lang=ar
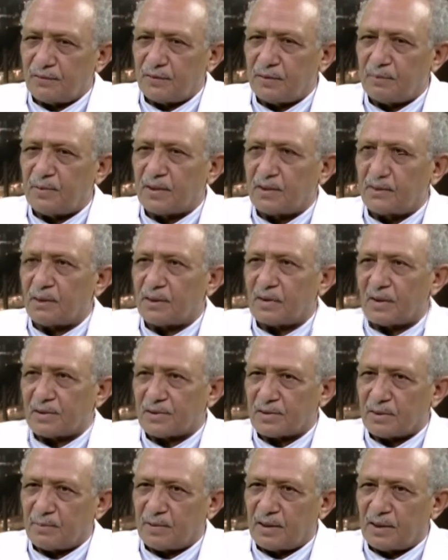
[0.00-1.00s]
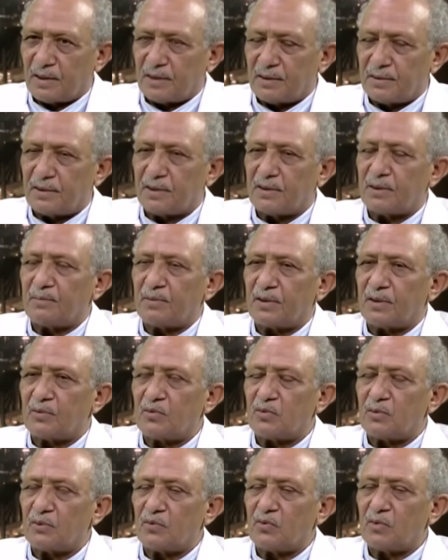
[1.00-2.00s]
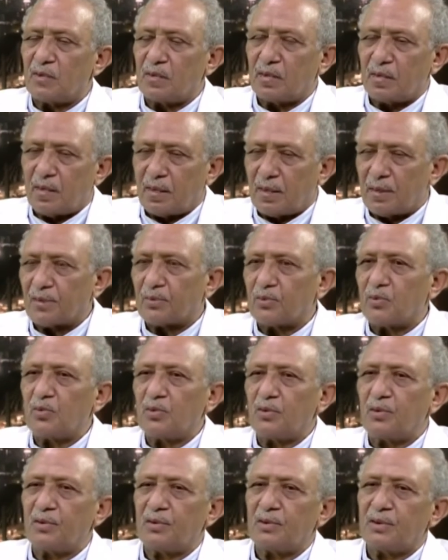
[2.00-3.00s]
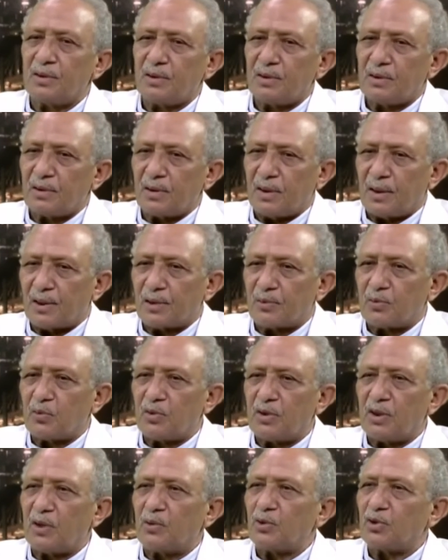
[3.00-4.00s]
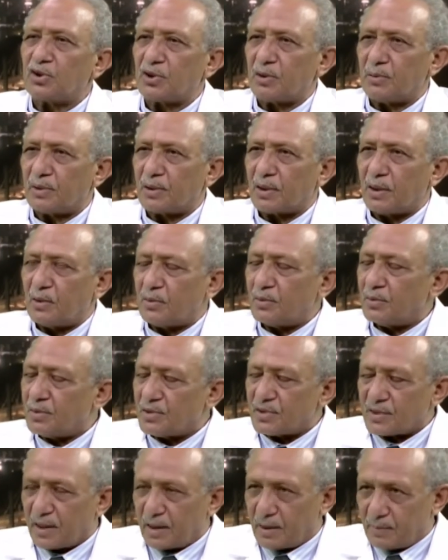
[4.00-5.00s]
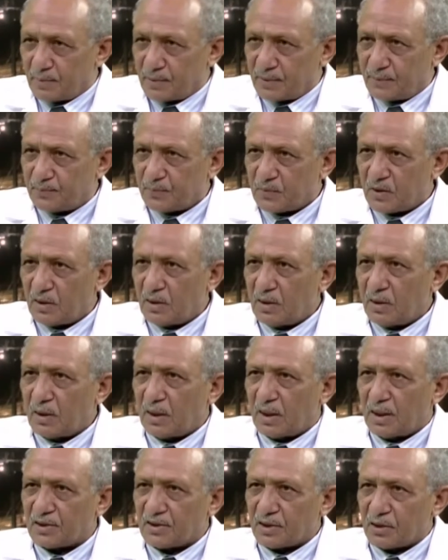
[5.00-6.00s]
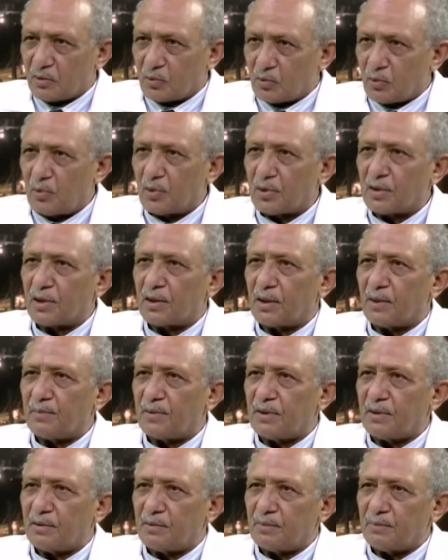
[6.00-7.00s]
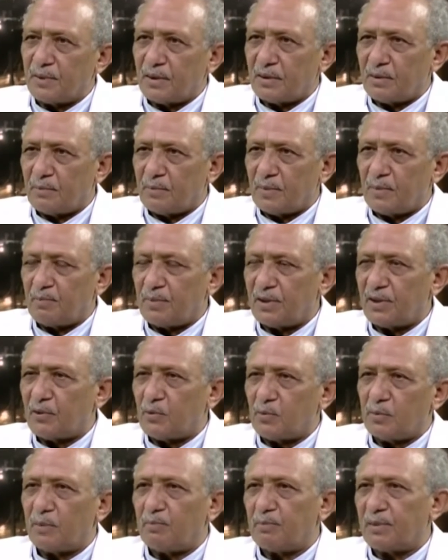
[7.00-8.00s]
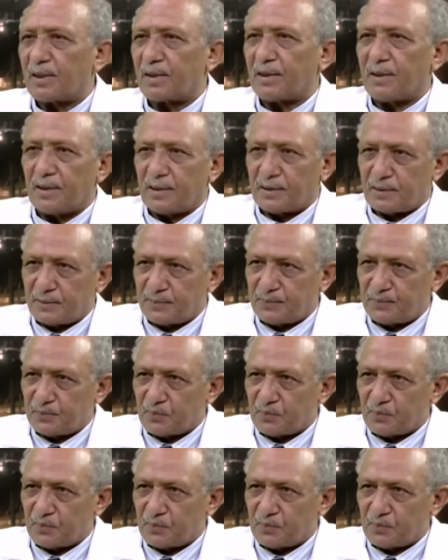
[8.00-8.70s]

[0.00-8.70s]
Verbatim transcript: في بركة بتاع السباحة يجب أنه على طول على طول ياخد شاور أو يستحمى عشان الكلور يطلع من من من بدنه من برا يعني